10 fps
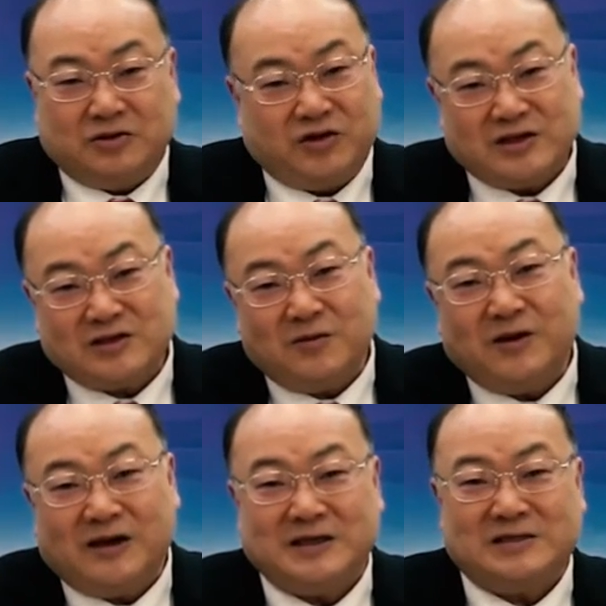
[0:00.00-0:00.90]
뒤에서
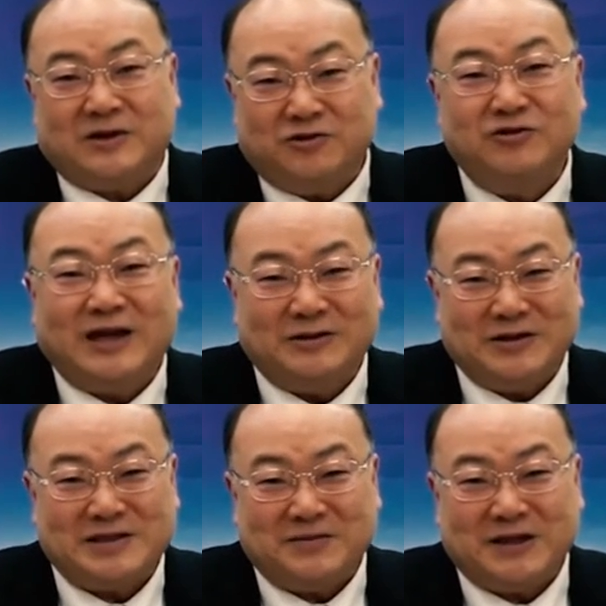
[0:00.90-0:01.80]
설명하겠지만
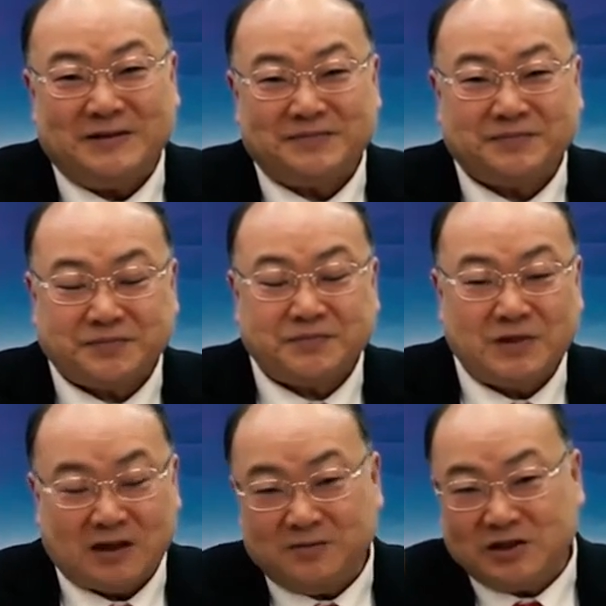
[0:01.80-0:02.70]
윤달도 있습니다.
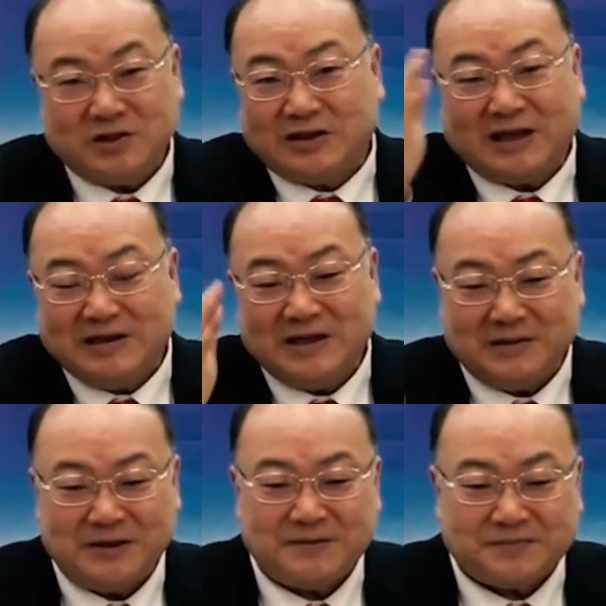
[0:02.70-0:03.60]
네, 그건 뭐 전혀 다른
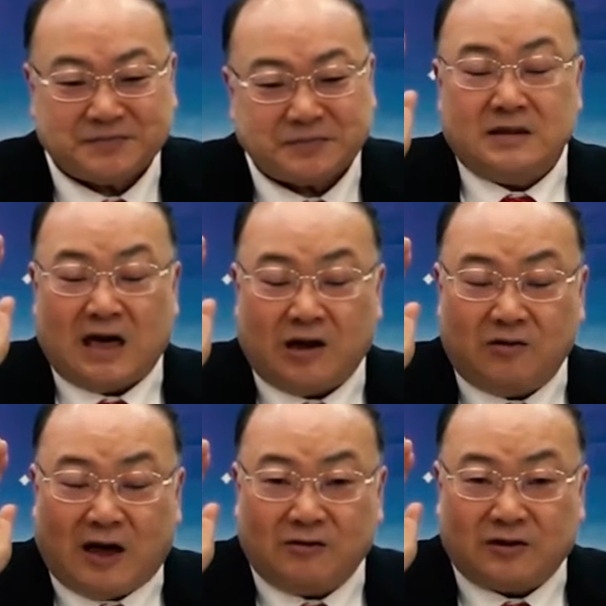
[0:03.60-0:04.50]
얘기입니다.
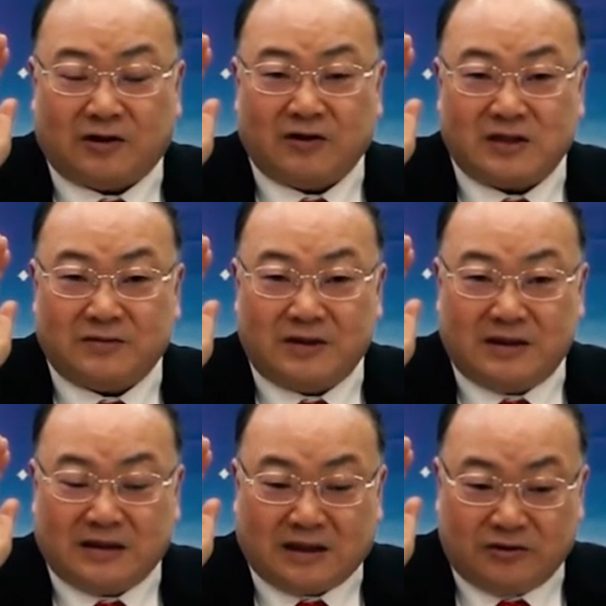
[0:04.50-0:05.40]
4로 나누어
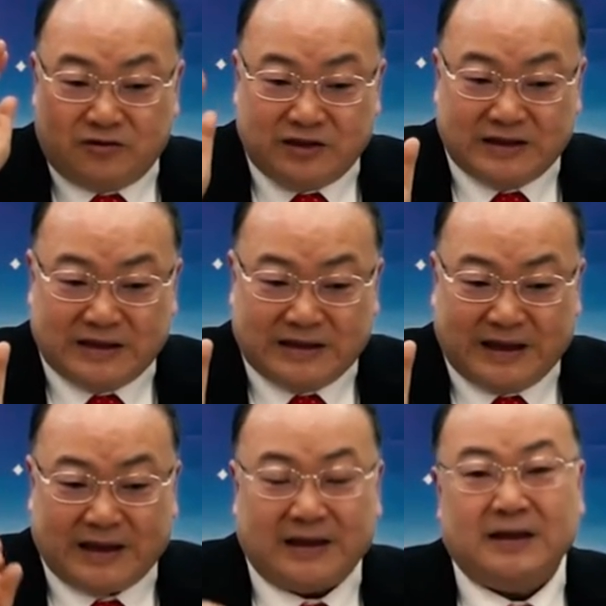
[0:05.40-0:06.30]
떨어지면 일단
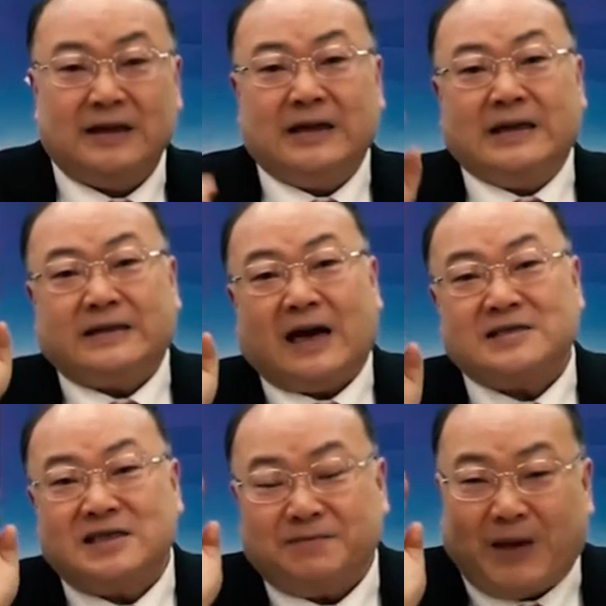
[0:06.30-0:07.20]
윤년인데
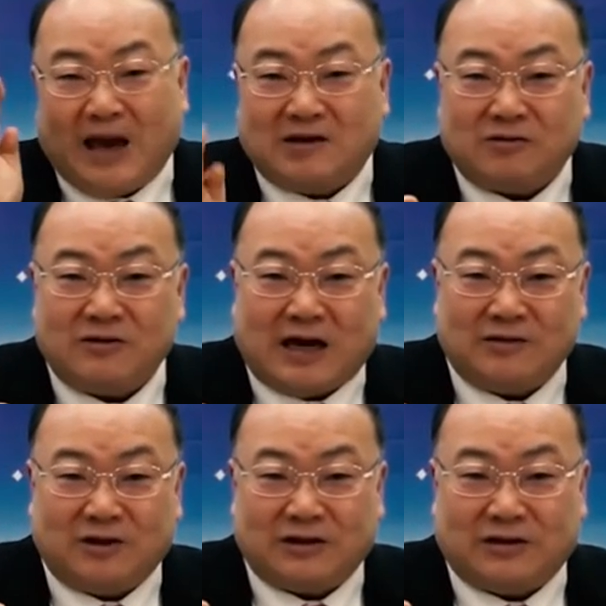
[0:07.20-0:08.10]
다시 100으로
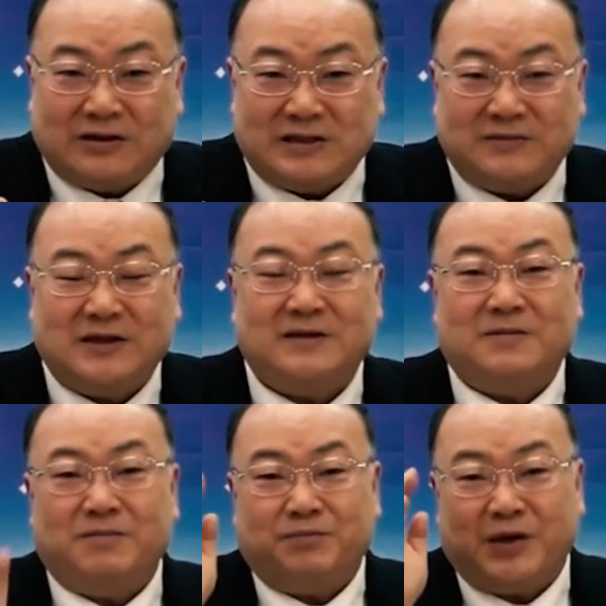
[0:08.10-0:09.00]
나누어
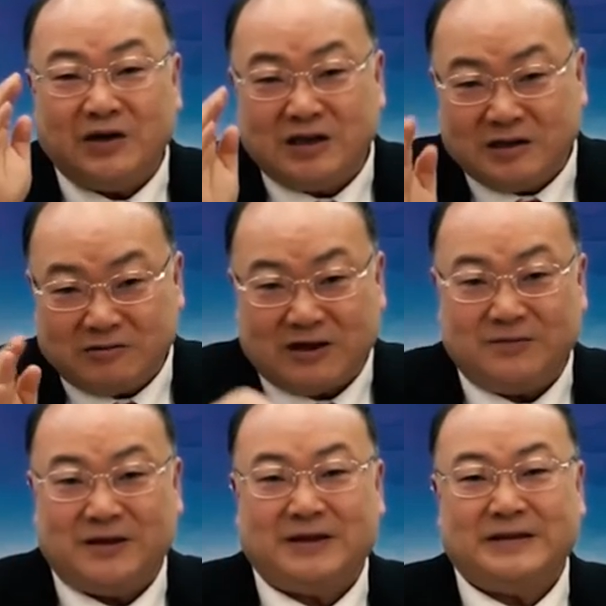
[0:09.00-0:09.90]
떨어지면 평년으로
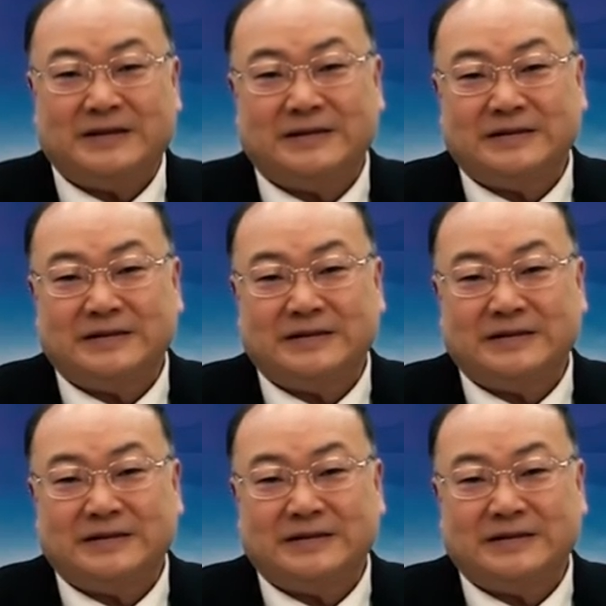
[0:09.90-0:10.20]
합니다.